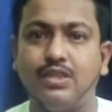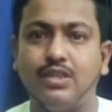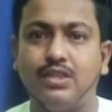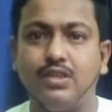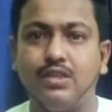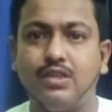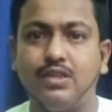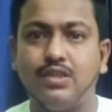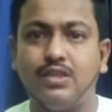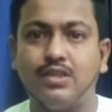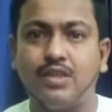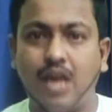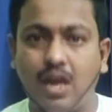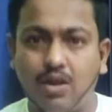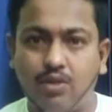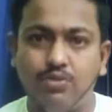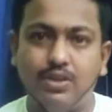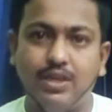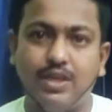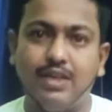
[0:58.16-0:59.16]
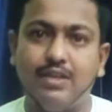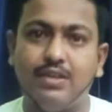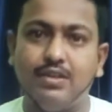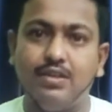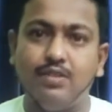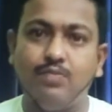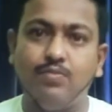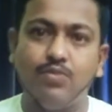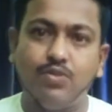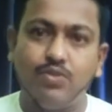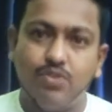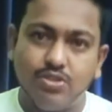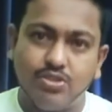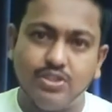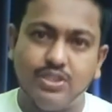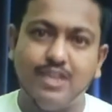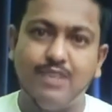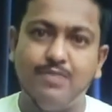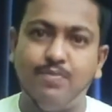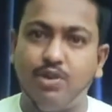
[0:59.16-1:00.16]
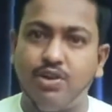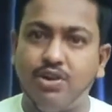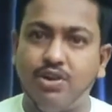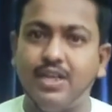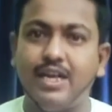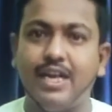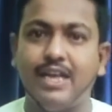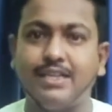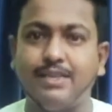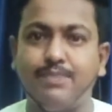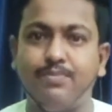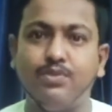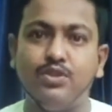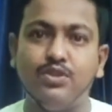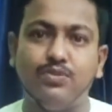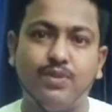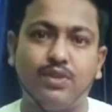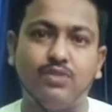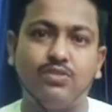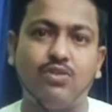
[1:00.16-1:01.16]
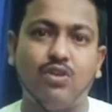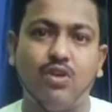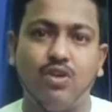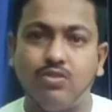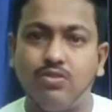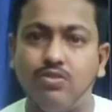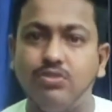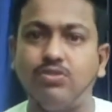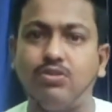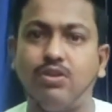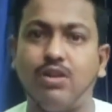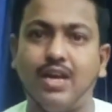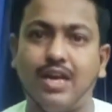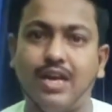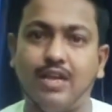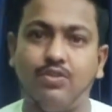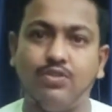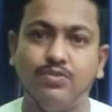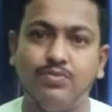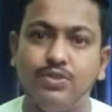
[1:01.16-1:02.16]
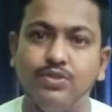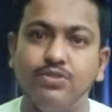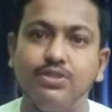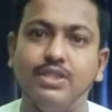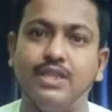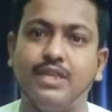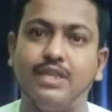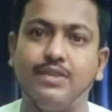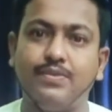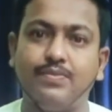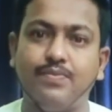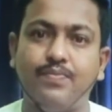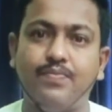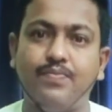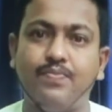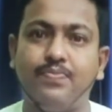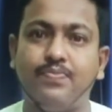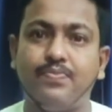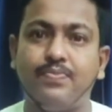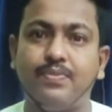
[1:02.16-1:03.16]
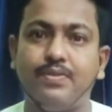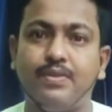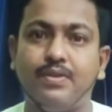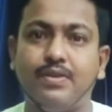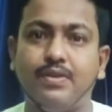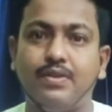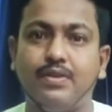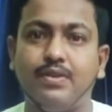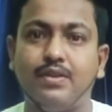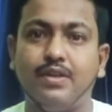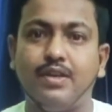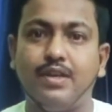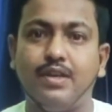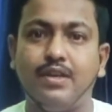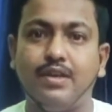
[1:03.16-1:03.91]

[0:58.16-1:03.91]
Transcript: যথারীতি ঠাকুরের নির্দেশ ক্রমে ঠাকুরের সেই পার্শ্বদ ভক্ত ওই ভাইটির সঙ্গে কথা বলে এসে ঠাকুরের